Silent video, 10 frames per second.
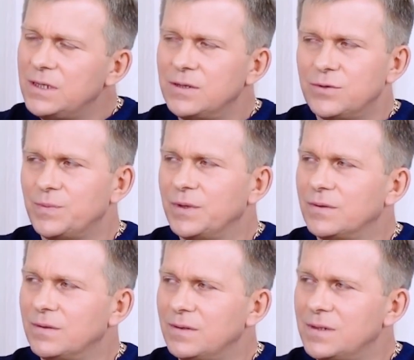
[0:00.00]
Devi solo
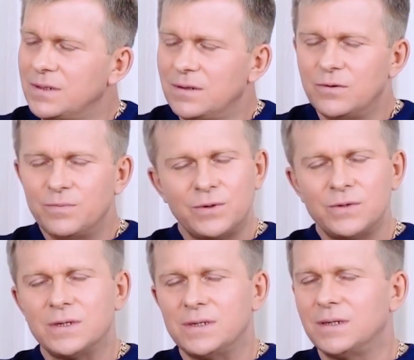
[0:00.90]
sederti
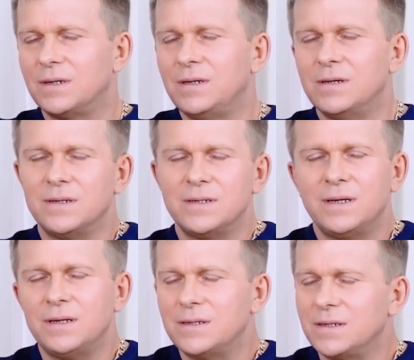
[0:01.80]
e calmarti.
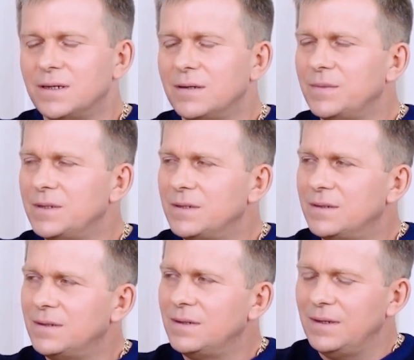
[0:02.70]

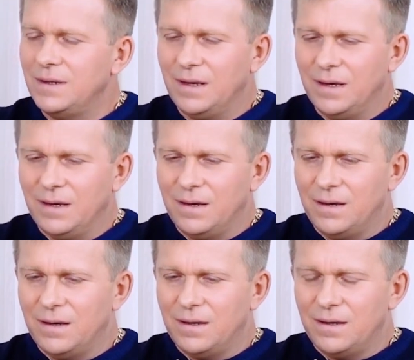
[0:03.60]
Bene,
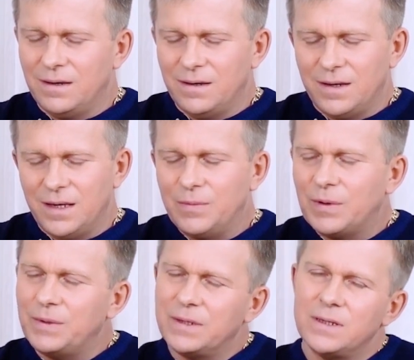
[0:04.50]
basta chiudere gli occhi e
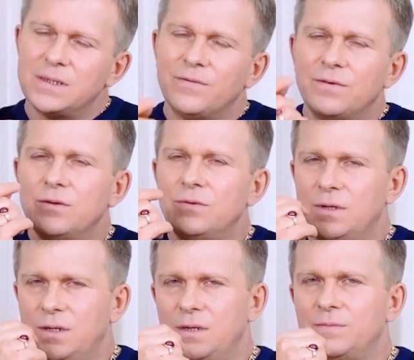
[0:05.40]
rilassarsi
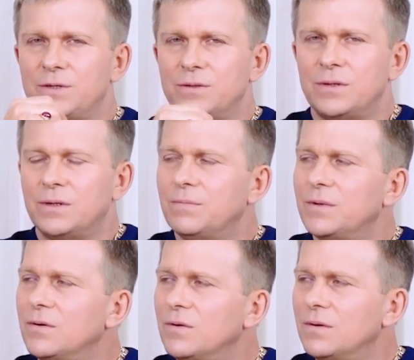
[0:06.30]
e
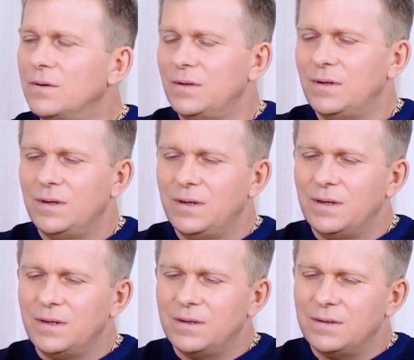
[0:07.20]
cercare di
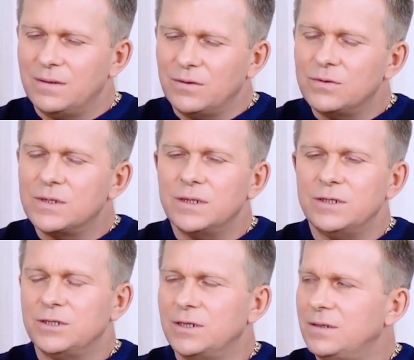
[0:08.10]
ascoltare con la visione
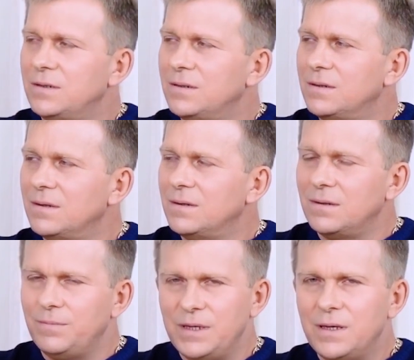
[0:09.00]
interiore
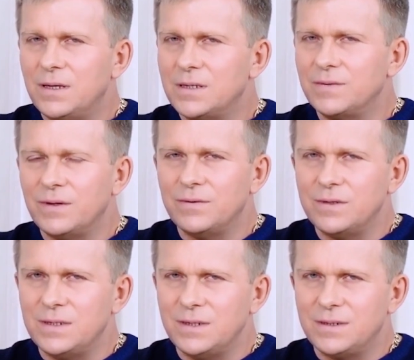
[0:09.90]
il battito del
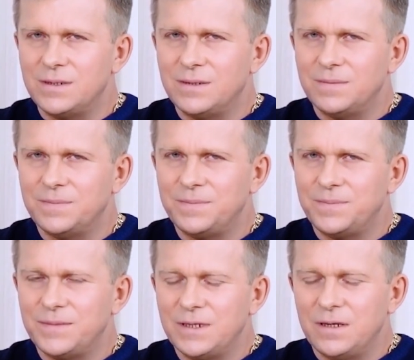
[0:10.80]
proprio cuore.
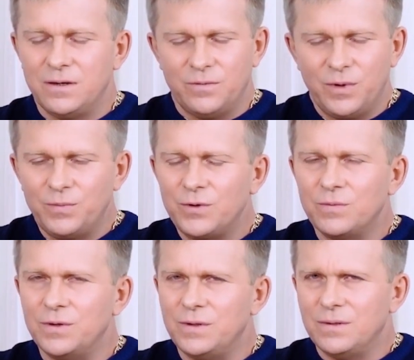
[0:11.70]

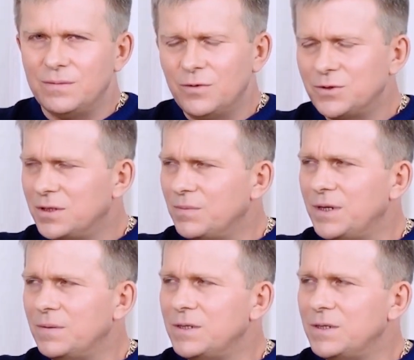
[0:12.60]
Provateci.